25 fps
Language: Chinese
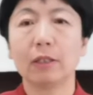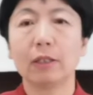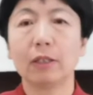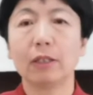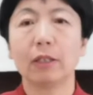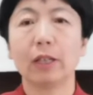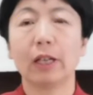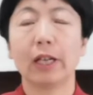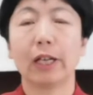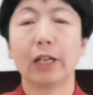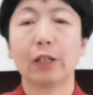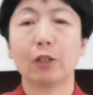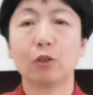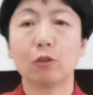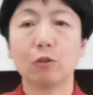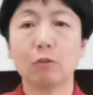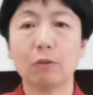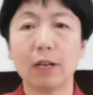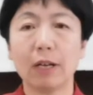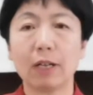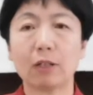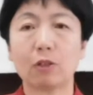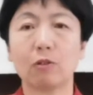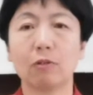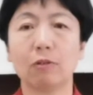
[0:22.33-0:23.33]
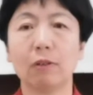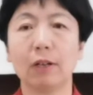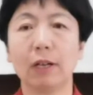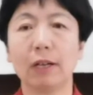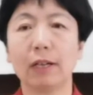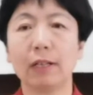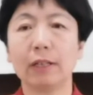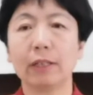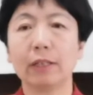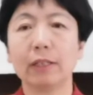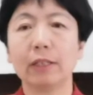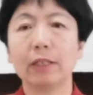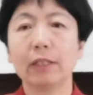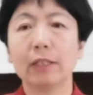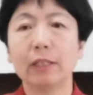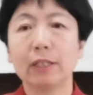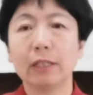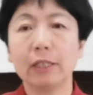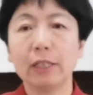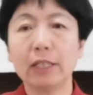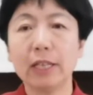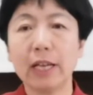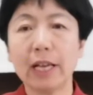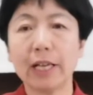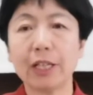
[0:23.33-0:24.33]
哎，俗话说，
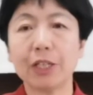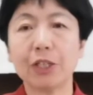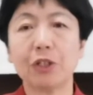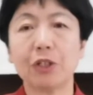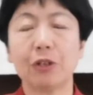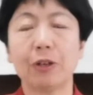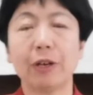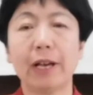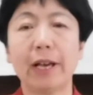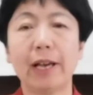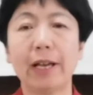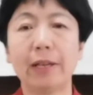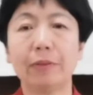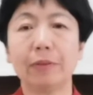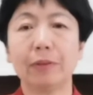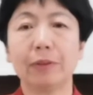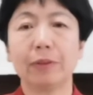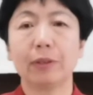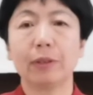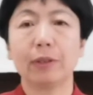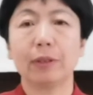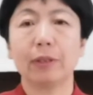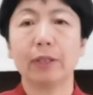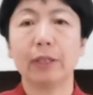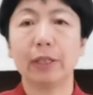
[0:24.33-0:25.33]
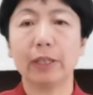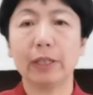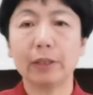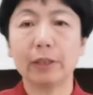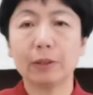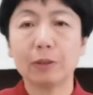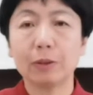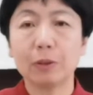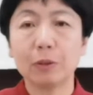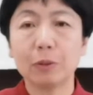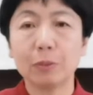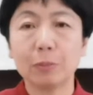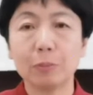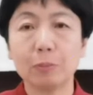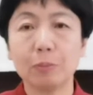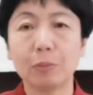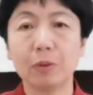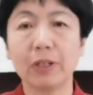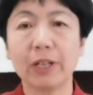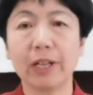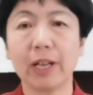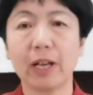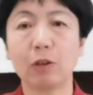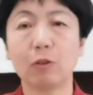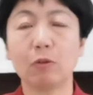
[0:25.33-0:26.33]
练拳哎，
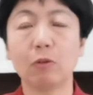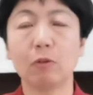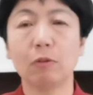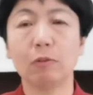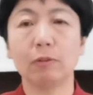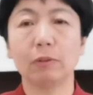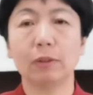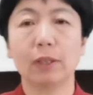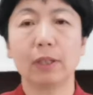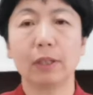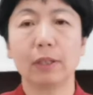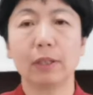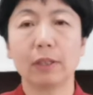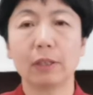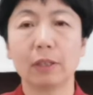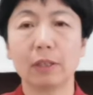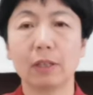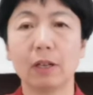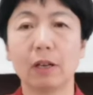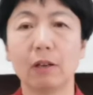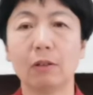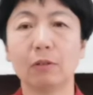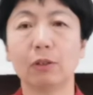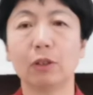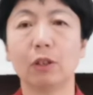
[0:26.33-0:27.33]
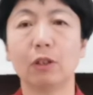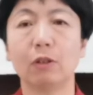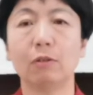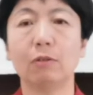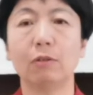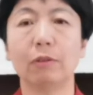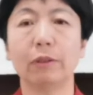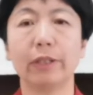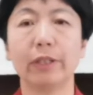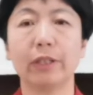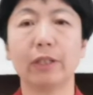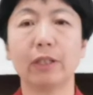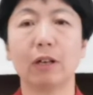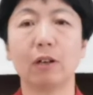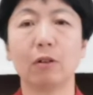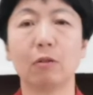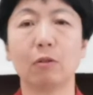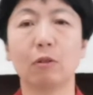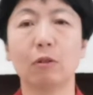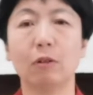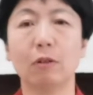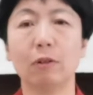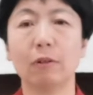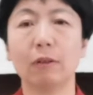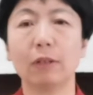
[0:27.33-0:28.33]
不练功，到头一场
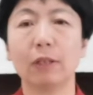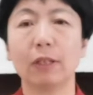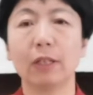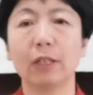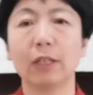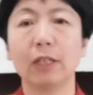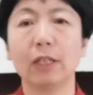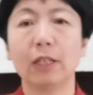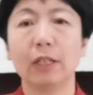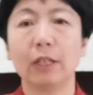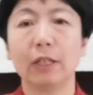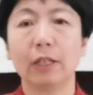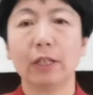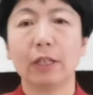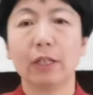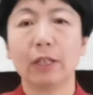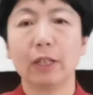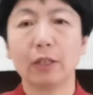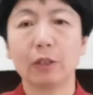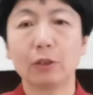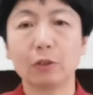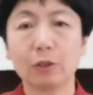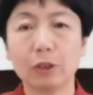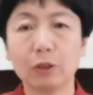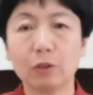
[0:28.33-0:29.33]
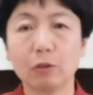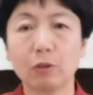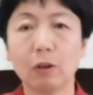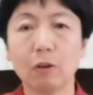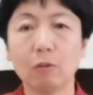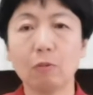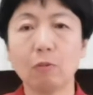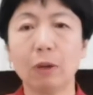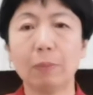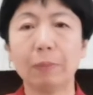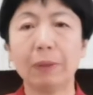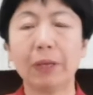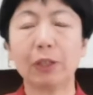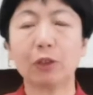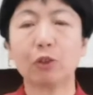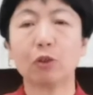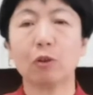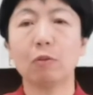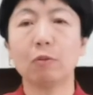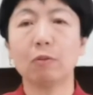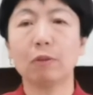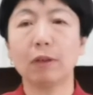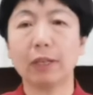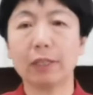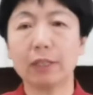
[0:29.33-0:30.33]
空。所以说，我们
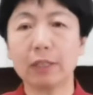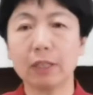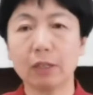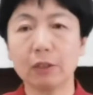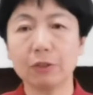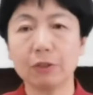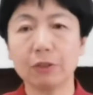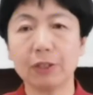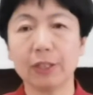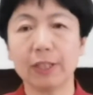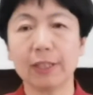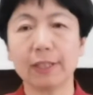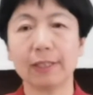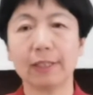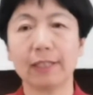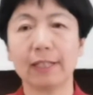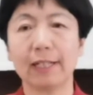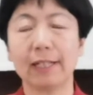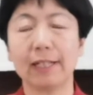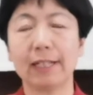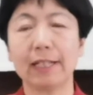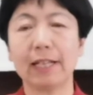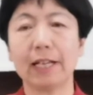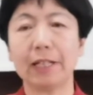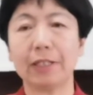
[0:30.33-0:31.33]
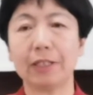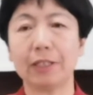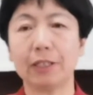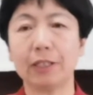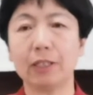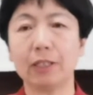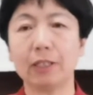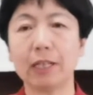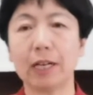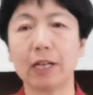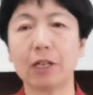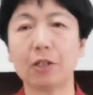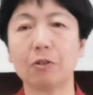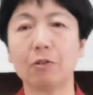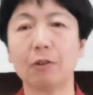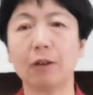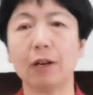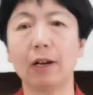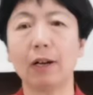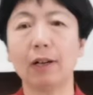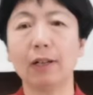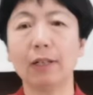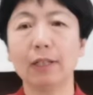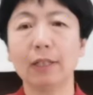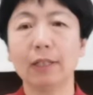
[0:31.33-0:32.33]
通过正确的练习站
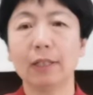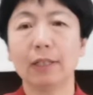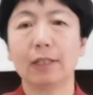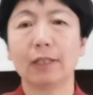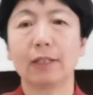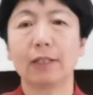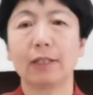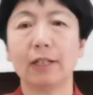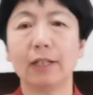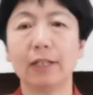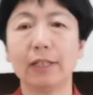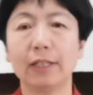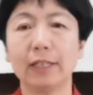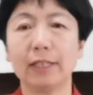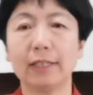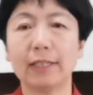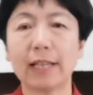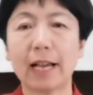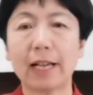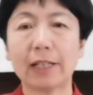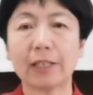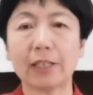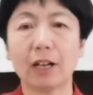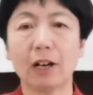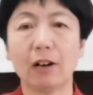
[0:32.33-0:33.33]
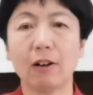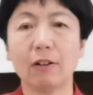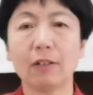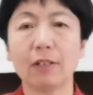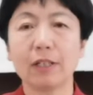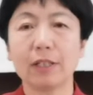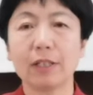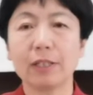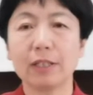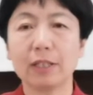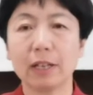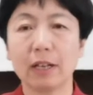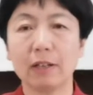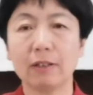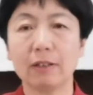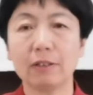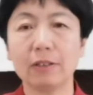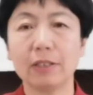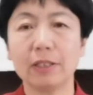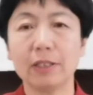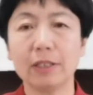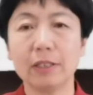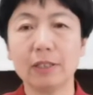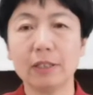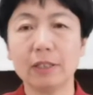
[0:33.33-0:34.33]
桩，可以达到强
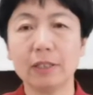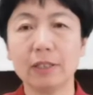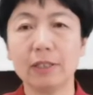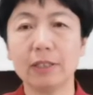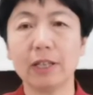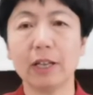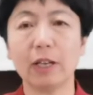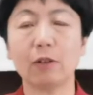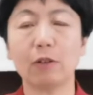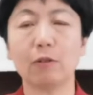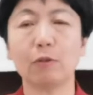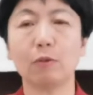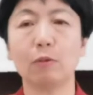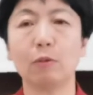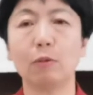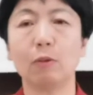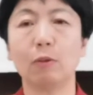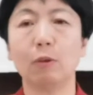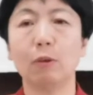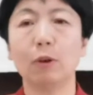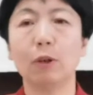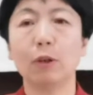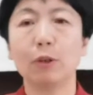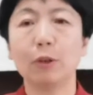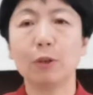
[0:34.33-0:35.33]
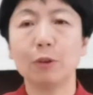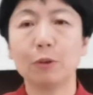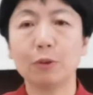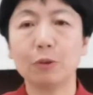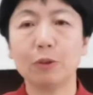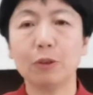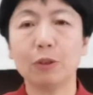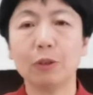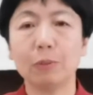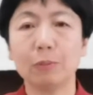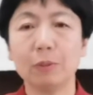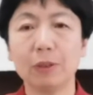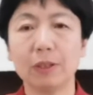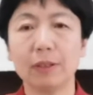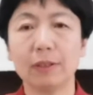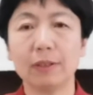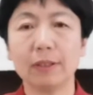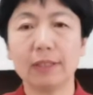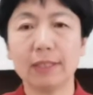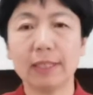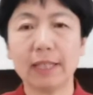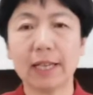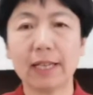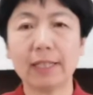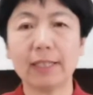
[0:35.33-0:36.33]
筋健骨、祛病
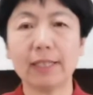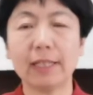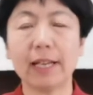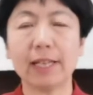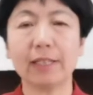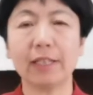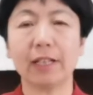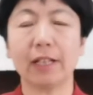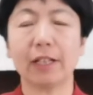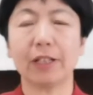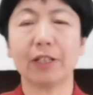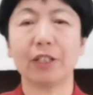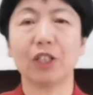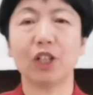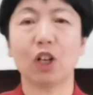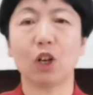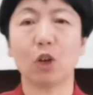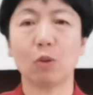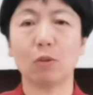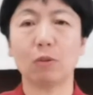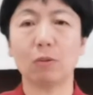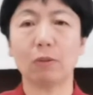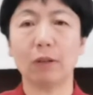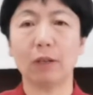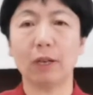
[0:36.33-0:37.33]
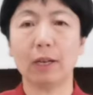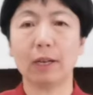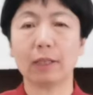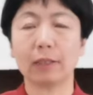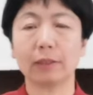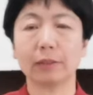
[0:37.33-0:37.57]
延年的效果。